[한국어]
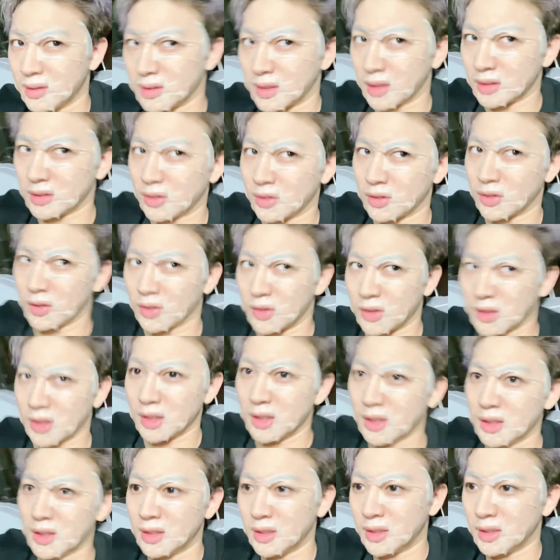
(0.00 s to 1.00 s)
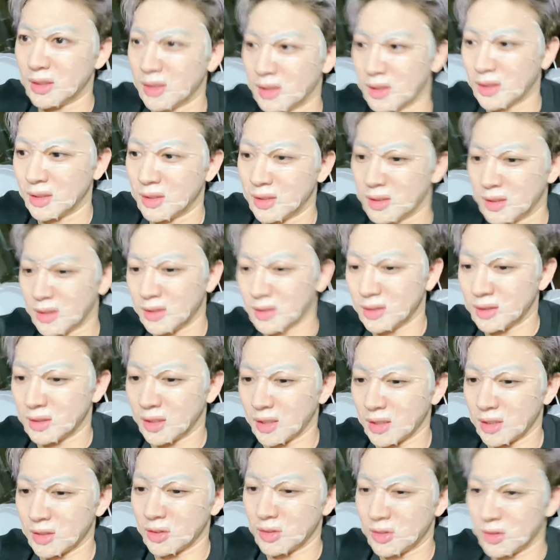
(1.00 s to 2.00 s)
자전거를
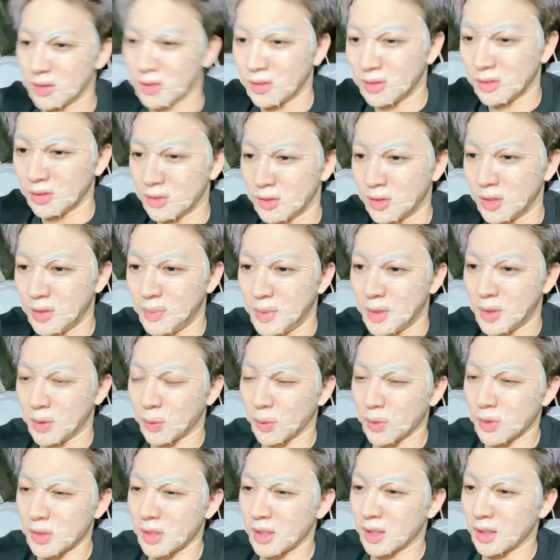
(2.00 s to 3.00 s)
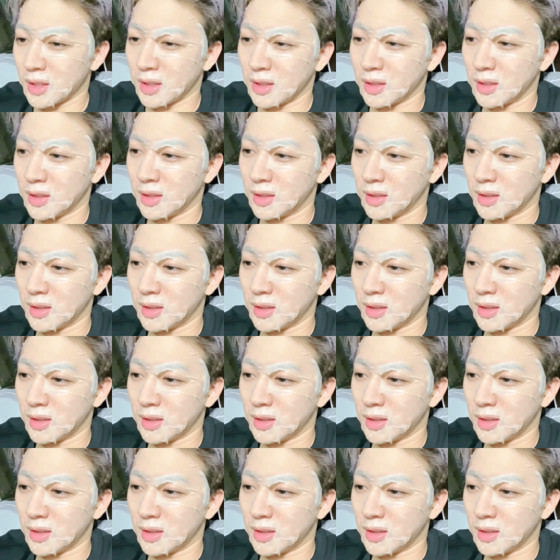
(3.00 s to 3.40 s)
제 취미로 이제